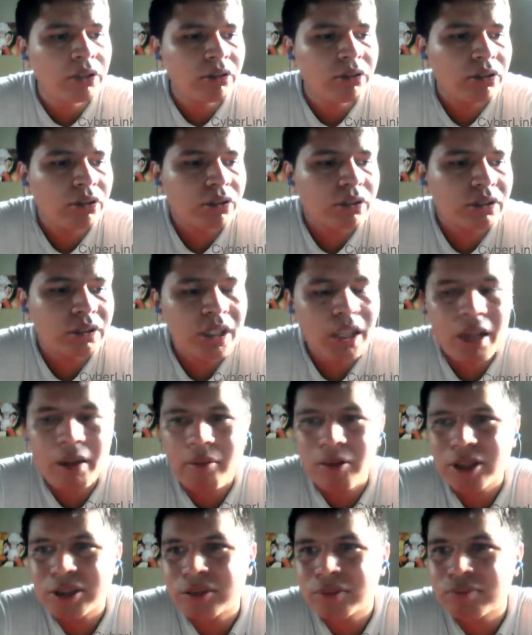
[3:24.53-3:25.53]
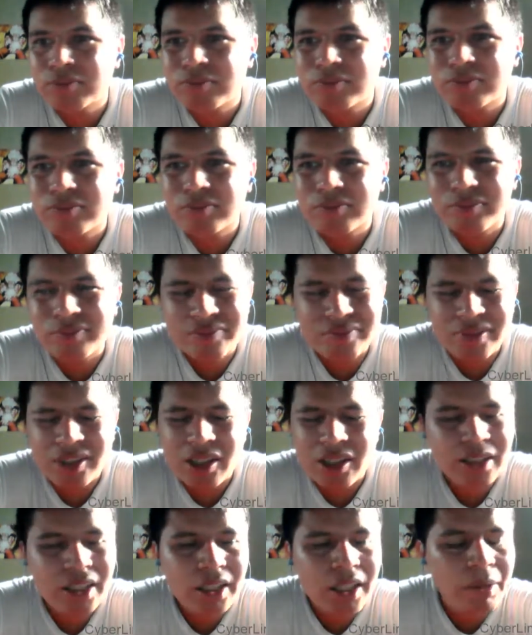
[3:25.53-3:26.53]
Nosotros tenemos,
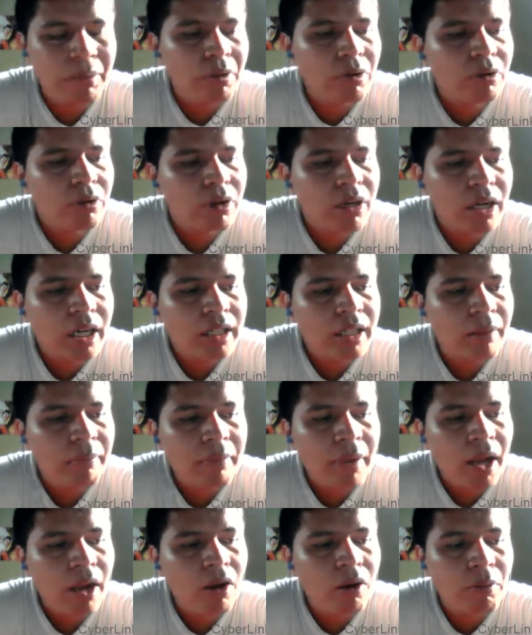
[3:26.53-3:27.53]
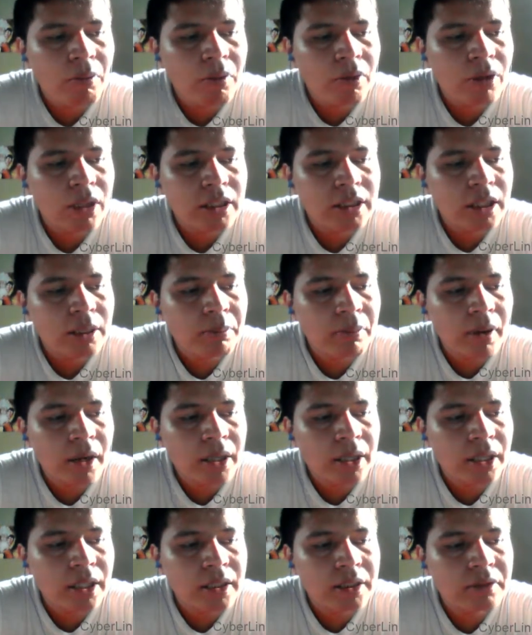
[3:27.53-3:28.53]
no sentimos un gran apego por este
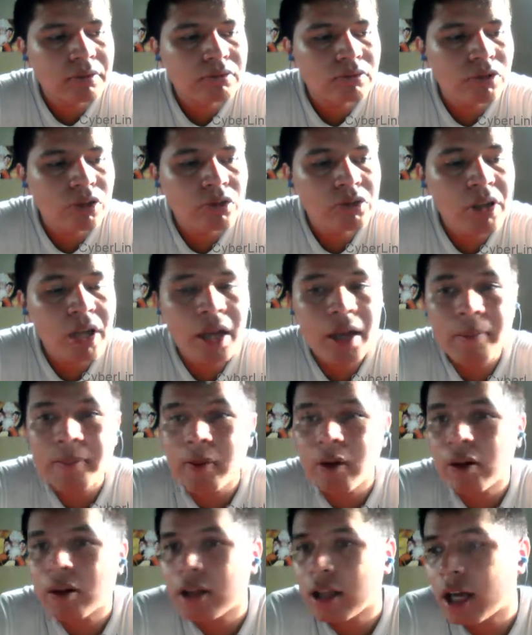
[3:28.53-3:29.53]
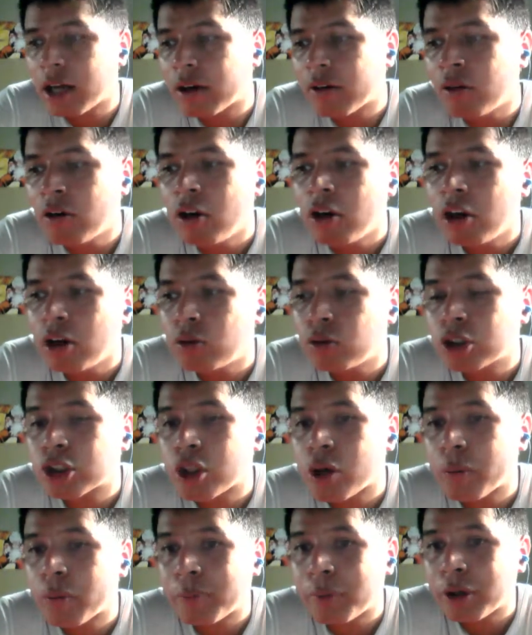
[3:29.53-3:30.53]
país un ejemplo claro
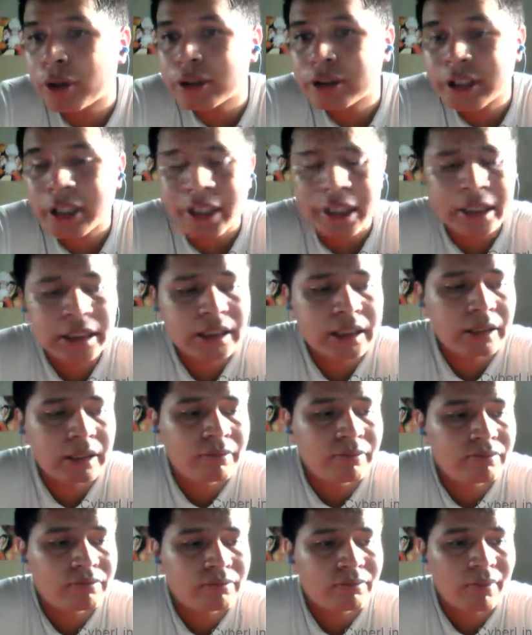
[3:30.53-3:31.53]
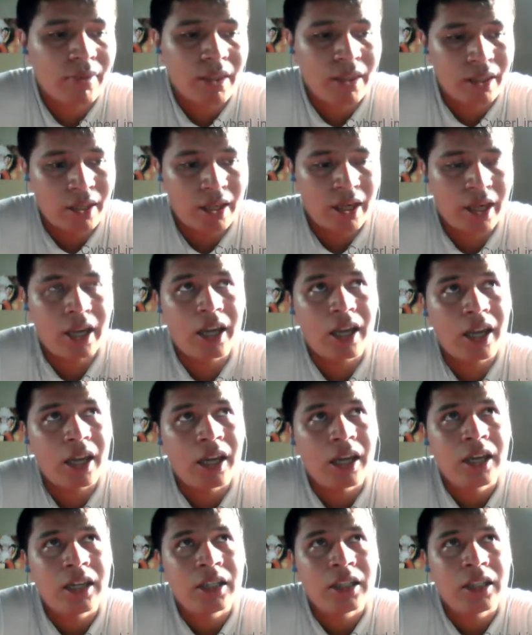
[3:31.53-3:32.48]
nuestros próceres que